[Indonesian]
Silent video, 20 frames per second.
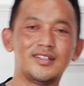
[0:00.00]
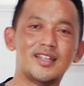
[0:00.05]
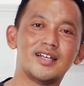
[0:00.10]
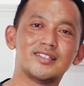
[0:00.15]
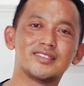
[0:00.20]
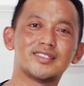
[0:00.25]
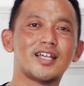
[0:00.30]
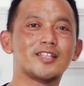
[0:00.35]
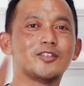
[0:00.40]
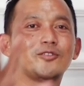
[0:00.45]

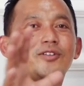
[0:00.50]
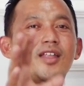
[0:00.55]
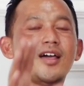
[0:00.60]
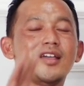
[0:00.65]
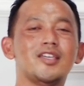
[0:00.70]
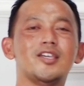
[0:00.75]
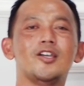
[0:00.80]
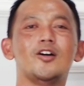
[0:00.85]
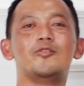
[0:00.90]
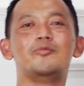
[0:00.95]
Dan satu
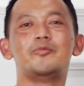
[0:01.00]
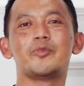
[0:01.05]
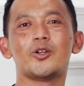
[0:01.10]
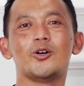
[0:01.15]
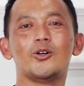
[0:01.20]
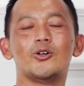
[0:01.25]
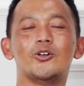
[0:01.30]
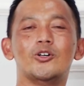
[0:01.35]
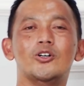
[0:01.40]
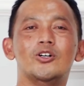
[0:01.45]
lagi Om
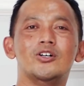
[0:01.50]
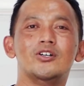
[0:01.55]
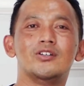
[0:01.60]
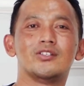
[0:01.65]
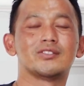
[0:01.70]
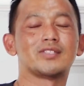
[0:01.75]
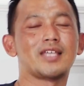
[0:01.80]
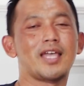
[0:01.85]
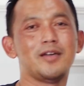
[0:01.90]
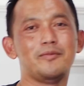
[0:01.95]
Bro,
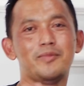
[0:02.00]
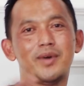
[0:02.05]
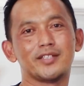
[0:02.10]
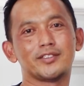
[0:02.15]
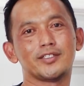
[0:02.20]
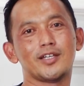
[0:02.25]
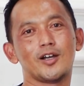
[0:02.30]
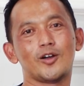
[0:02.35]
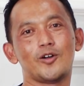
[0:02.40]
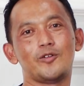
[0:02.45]
saya
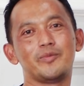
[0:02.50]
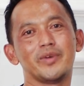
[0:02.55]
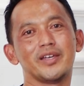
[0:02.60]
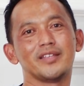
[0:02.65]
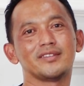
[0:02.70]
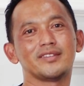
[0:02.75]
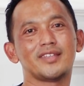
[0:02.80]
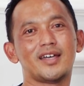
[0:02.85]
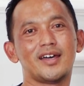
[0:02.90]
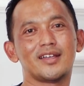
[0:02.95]
baca
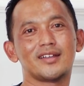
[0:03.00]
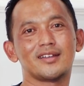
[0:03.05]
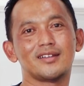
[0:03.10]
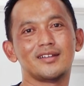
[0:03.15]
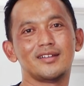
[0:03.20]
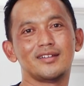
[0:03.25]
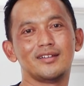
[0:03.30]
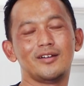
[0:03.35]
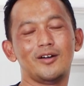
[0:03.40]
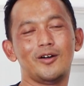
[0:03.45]

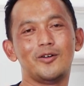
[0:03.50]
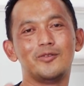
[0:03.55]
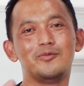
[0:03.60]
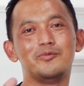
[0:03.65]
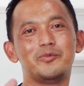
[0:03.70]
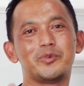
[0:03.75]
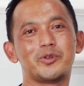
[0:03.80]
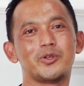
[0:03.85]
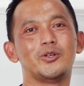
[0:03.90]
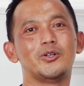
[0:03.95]
komentar
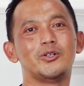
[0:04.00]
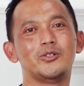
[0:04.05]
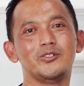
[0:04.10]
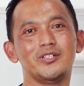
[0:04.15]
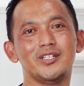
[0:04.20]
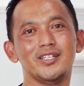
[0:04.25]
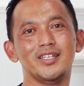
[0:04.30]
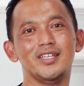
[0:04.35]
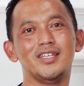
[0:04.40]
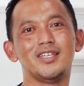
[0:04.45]
Om Bro
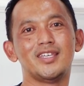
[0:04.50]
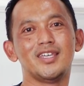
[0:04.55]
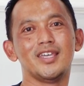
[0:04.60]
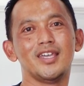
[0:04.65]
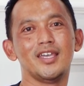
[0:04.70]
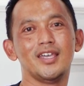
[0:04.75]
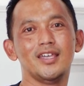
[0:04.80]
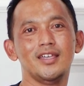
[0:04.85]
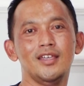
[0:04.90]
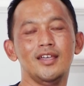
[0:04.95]
di
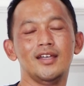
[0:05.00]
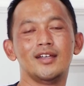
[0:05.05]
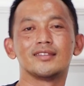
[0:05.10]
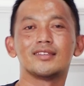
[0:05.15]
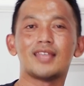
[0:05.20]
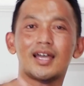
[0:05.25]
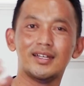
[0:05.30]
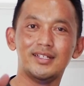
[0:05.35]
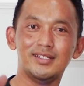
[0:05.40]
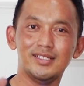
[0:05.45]
IG
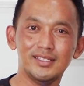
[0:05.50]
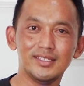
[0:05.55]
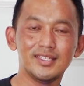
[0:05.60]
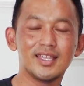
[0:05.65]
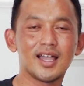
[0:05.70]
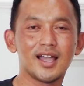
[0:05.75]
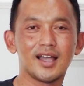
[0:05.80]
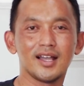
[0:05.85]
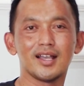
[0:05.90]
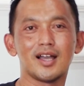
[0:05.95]

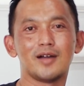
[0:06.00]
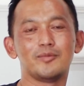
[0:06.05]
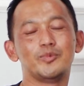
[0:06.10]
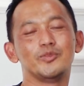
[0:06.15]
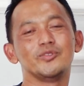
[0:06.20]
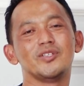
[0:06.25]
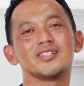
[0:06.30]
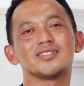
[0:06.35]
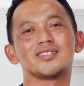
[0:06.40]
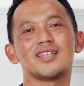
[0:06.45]
tadinya nggak
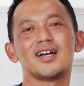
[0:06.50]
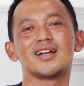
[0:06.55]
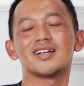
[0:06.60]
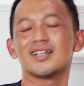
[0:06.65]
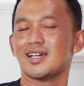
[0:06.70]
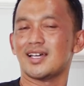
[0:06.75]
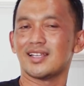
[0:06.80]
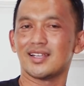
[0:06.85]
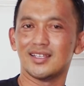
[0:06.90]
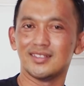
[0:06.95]
punya
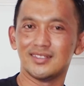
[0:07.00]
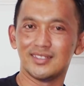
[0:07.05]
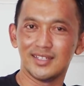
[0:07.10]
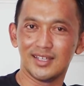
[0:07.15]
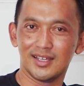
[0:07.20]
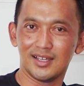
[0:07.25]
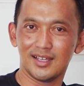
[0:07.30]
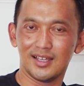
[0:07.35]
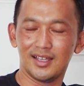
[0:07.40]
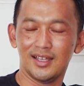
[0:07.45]
sangkar
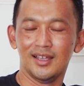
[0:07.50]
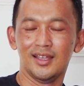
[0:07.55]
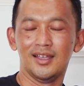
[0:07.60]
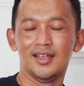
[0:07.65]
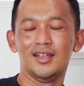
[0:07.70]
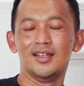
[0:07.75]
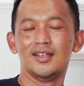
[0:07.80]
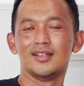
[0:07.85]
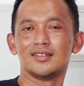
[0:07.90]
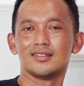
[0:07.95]
aja,
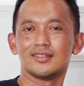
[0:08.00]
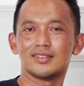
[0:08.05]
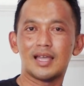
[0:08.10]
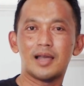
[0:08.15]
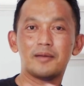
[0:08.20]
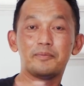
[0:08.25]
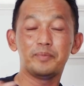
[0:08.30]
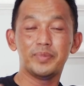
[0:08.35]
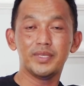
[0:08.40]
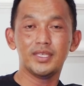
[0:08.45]

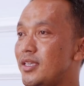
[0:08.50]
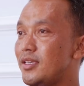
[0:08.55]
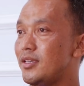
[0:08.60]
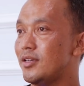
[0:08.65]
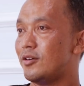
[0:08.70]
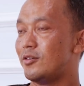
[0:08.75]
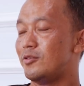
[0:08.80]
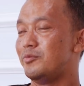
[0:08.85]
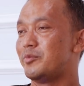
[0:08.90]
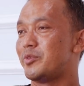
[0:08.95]
tapi
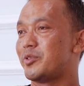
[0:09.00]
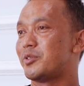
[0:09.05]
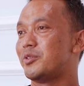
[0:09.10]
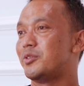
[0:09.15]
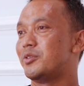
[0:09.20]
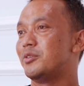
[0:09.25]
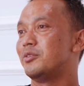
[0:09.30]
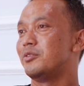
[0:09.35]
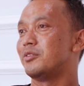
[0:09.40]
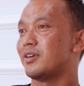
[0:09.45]
Om
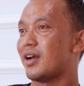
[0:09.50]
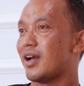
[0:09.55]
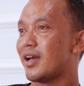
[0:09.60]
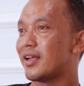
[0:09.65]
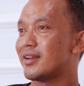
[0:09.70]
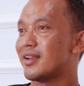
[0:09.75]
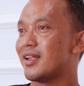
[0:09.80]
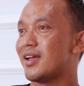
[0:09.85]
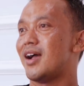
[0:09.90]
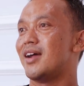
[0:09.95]
Bro
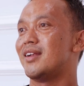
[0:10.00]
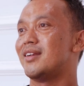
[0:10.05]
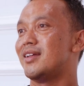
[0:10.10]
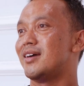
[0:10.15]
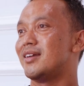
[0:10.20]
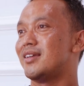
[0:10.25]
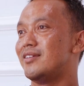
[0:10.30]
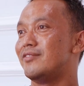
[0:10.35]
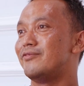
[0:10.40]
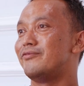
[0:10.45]
karena
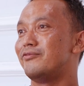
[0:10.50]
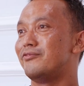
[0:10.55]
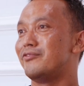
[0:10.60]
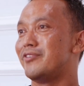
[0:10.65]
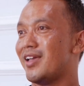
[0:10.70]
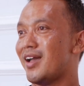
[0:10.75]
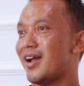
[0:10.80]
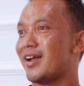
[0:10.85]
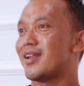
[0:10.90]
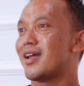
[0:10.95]
ada
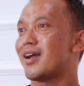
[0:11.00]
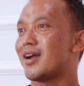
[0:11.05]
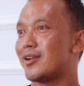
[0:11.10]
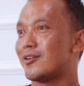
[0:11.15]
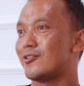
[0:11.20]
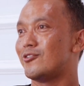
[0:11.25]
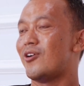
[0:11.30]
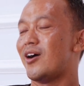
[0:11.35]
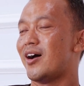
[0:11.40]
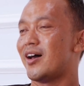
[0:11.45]
giveaway
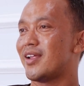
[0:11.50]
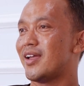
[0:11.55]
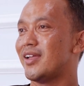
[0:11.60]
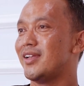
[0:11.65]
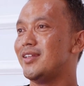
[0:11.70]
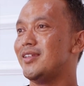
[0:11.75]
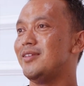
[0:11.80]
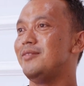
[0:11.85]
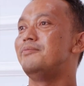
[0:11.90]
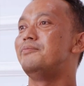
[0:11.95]
anakan Ohara
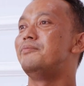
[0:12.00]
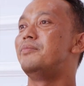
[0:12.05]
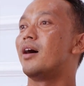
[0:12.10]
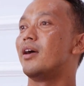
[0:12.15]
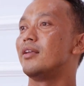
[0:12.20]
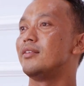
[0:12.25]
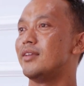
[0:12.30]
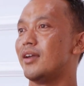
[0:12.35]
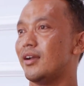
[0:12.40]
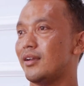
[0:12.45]
ini
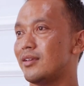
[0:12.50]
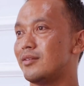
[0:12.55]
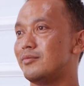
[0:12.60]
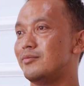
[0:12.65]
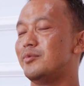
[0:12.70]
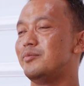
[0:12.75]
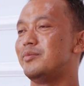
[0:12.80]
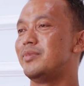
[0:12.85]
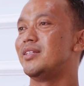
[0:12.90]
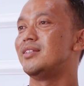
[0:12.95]
banyak yang
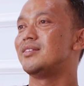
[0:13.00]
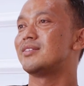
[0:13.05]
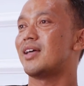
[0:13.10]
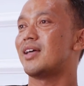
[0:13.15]
membeli